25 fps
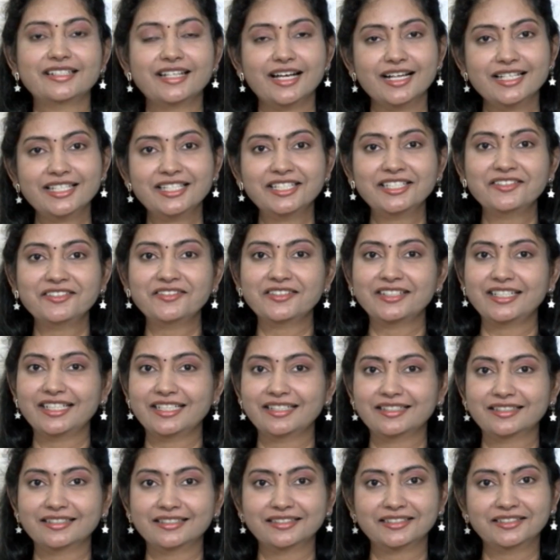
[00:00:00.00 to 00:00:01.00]
ராஜ் டிவி
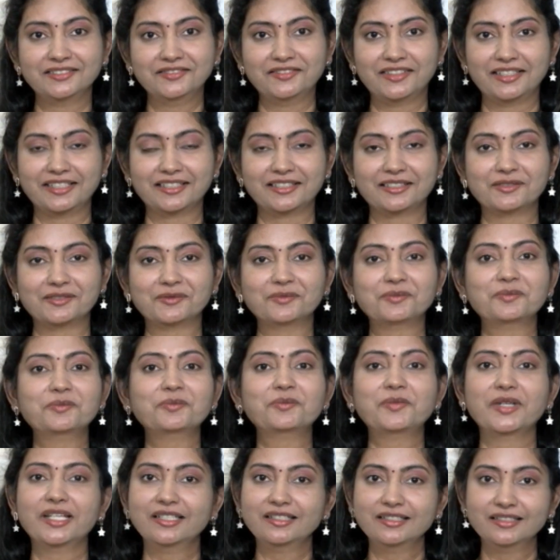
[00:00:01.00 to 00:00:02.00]
நேர்களுக்கு வணக்கம்
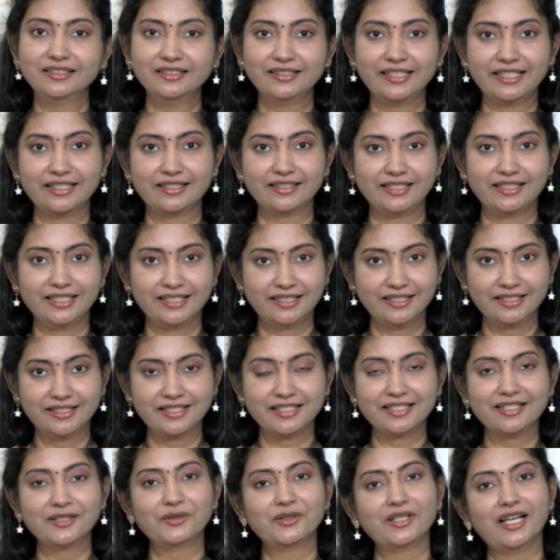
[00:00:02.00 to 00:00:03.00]
பெண்கள் நேர
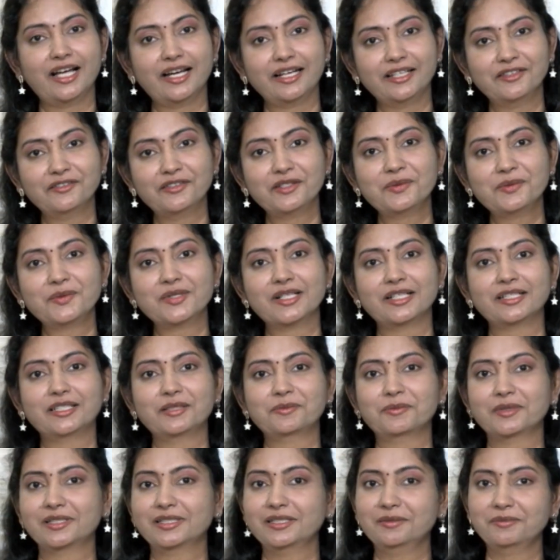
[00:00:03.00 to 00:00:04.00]
நிகழ்ச்சியில் அனைவரையும்
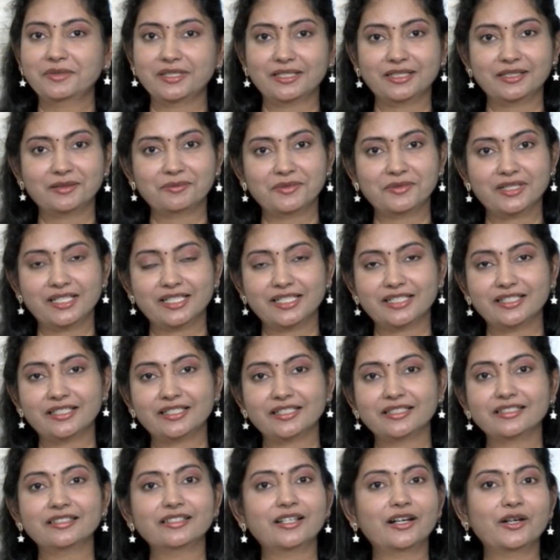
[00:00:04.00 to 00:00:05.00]
சந்திப்பதில் மிக்க
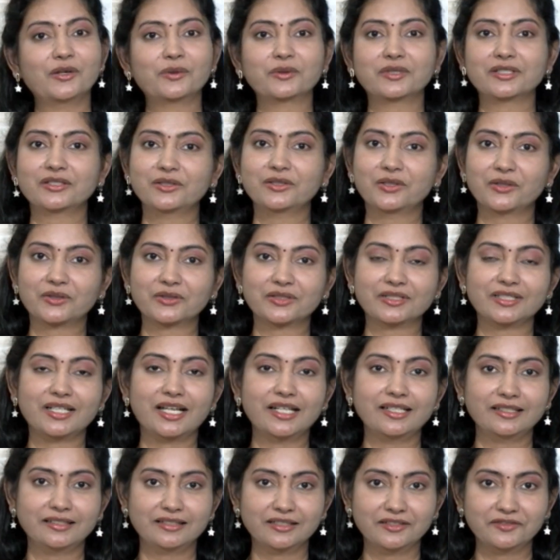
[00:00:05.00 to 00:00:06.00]
மகிழ்ச்சி நான் உங்கள் டாக்டர்
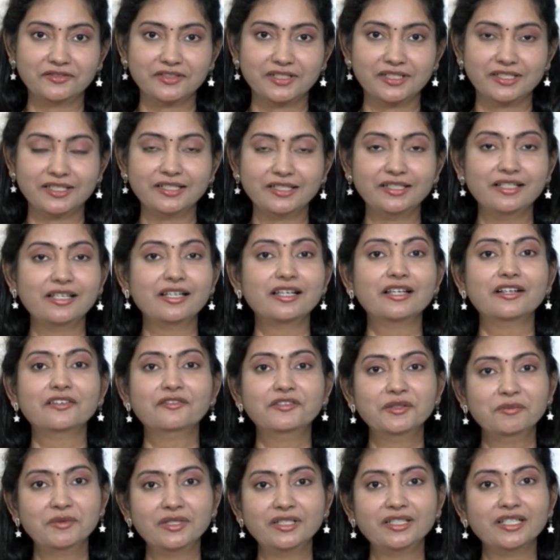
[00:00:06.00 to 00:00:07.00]
அனிதா விஜய்
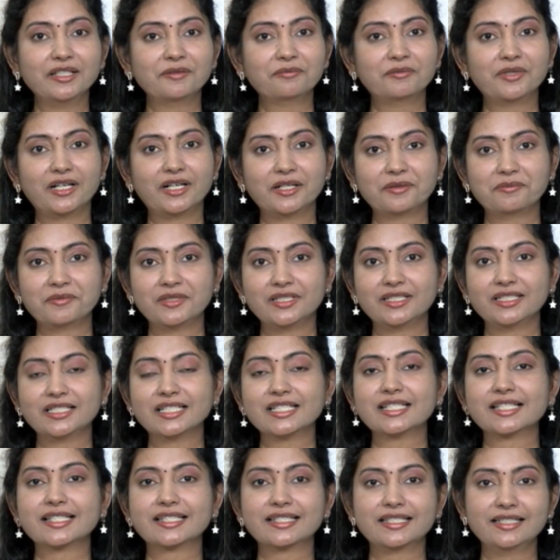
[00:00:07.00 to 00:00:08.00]
விமன் எம்பவர்மெண்ட்
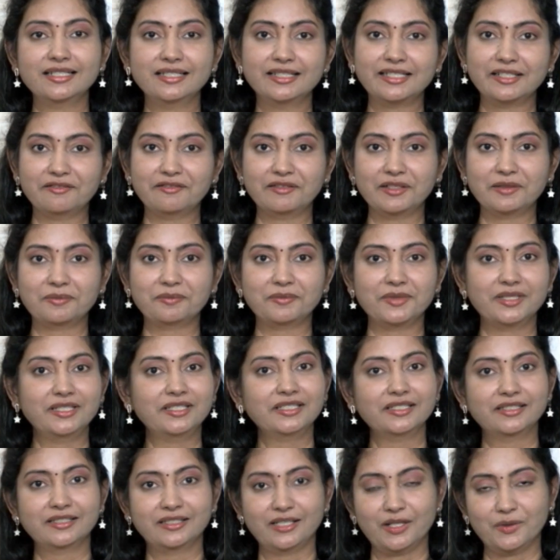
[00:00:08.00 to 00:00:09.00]
அண்ட் ஸ்கில்
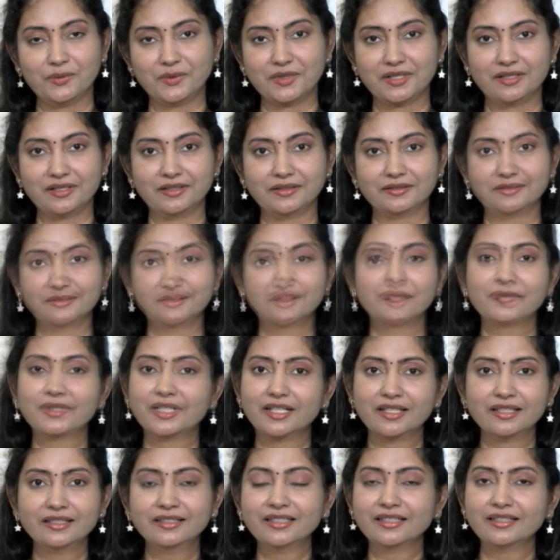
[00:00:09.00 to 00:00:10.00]
டெவலப்மெண்ட் கவுன்சிலர்
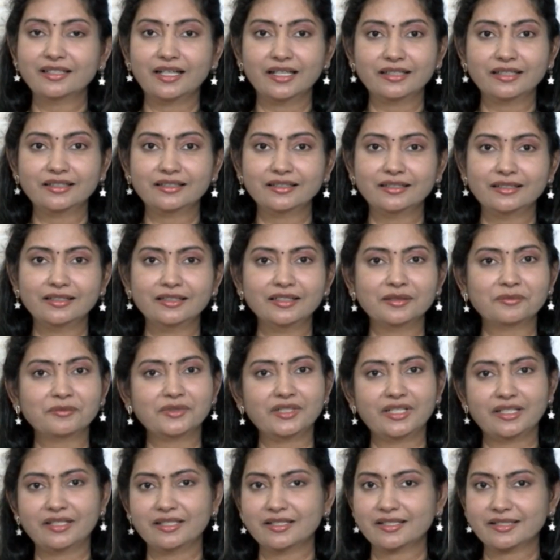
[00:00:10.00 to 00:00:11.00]
கடந்த நாட்களில்
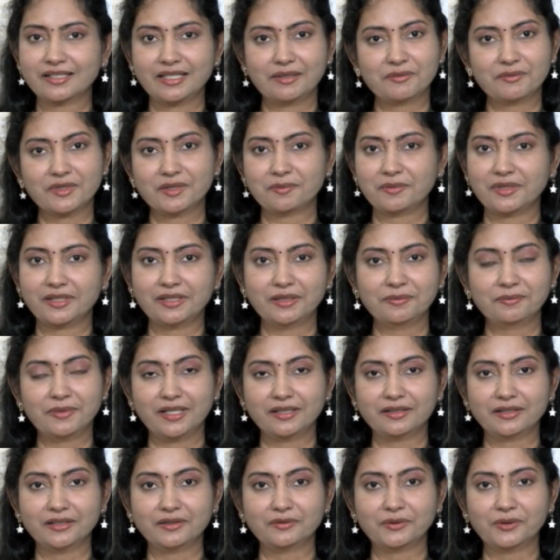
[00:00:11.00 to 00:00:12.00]
நம்ம நிறைய ஸ்கீம்ஸ் பற்றி
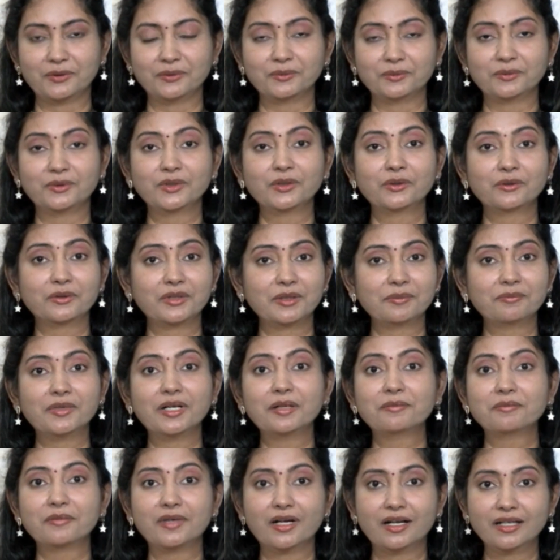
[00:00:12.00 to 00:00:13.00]
பார்த்துட்டு வரோம்
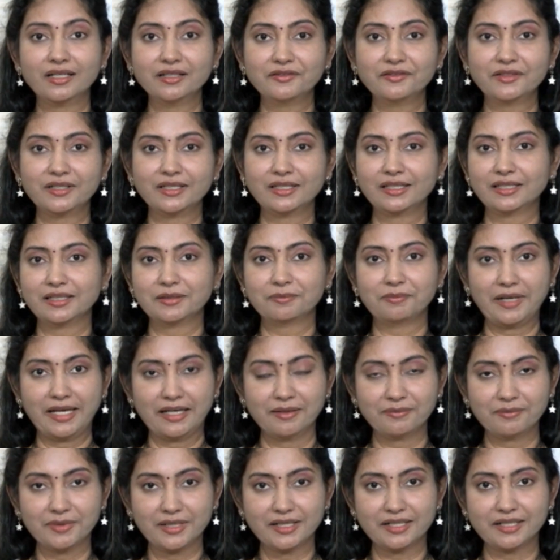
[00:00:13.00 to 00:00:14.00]
குறிப்பாக மாணவர்களுக்கு
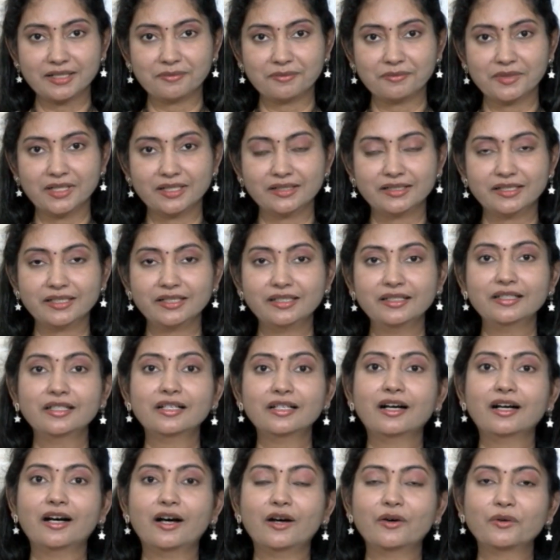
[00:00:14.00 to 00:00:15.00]
பயன்படுற மாதிரி
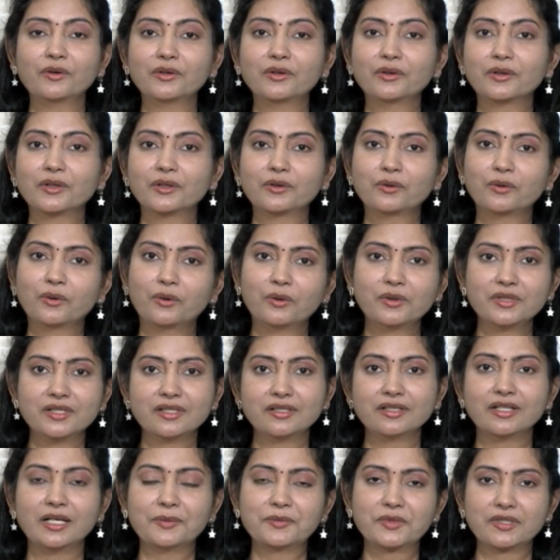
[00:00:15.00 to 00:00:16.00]
அவங்களோட
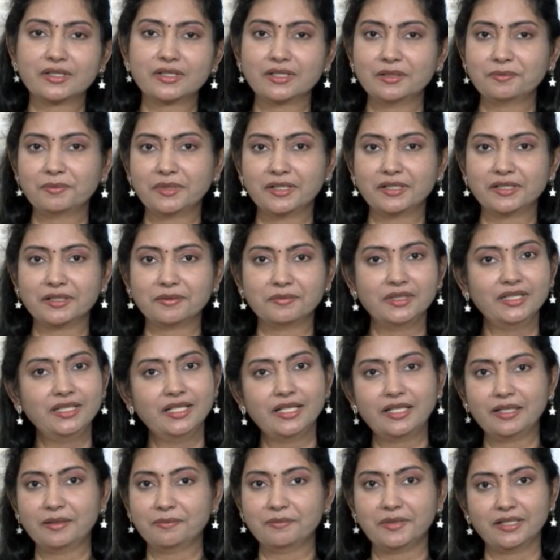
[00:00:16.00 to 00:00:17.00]
கோர்ஸ் அப்ஸ்கில் பண்ணுற மாதிரி
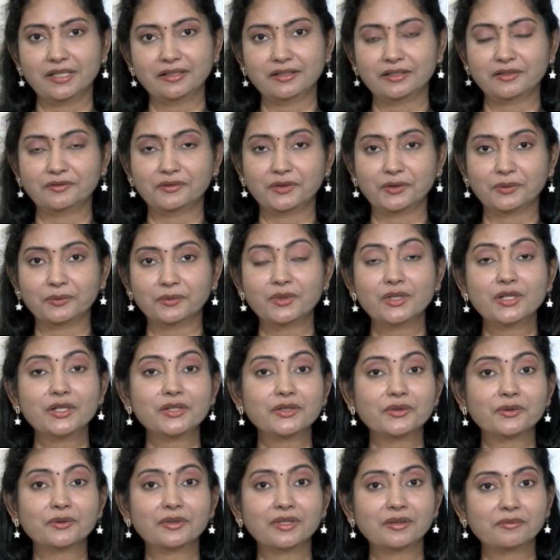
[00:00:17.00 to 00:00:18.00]
நிறைய பார்த்துட்டு வரும்
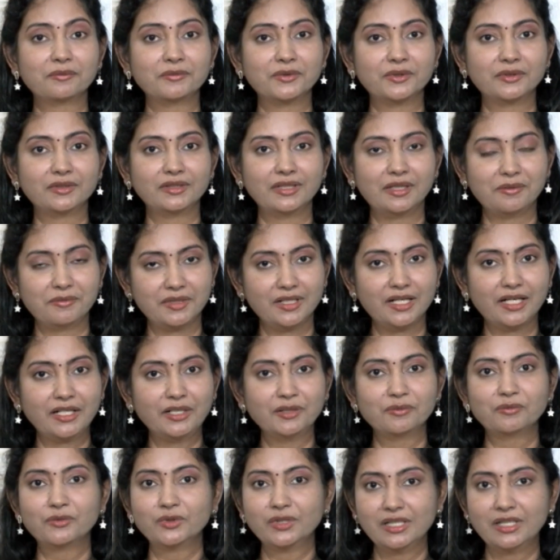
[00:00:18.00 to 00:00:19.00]
ஸோ நம்ம
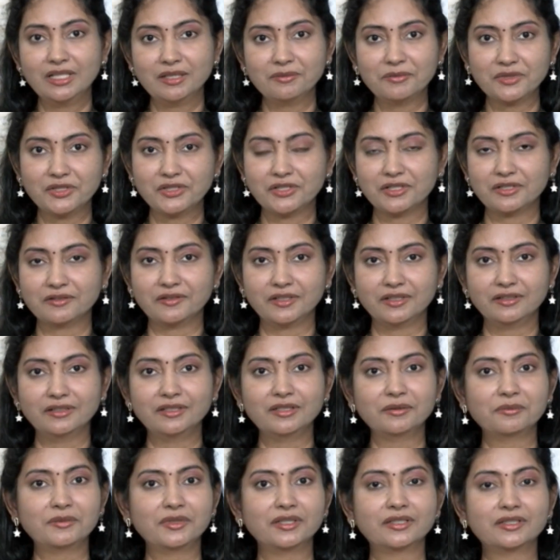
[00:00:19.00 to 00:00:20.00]
தமிழ்நாட்டு முதலமைச்சர் வந்து
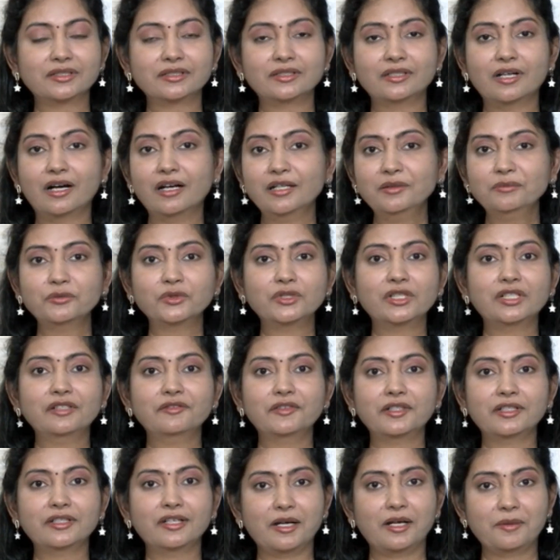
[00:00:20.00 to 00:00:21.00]
நம்மளுக்கு நான்
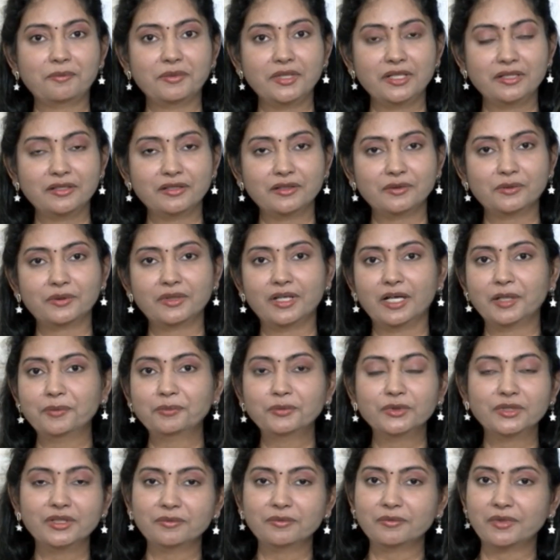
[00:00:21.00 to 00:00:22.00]
முதல்வன் அப்படின்ற ஒரு
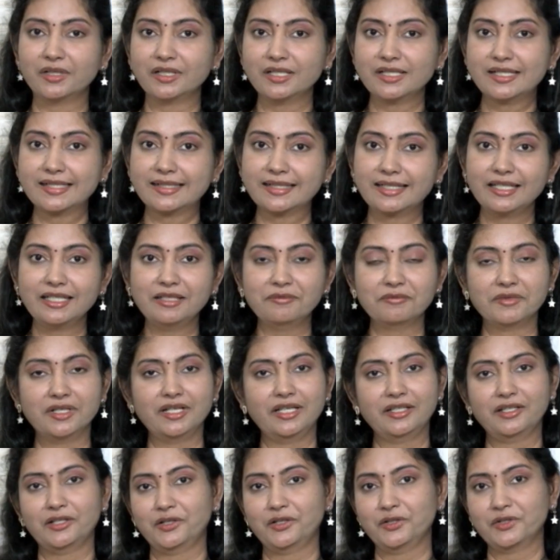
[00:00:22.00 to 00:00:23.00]
அற்புதமான
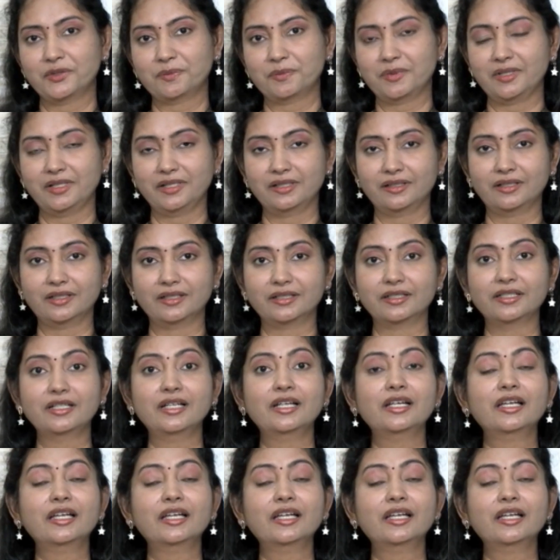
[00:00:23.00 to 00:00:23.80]
ஸ்கீமை இன்ட்ரடியூஸ் பண்ணியிருக்காரு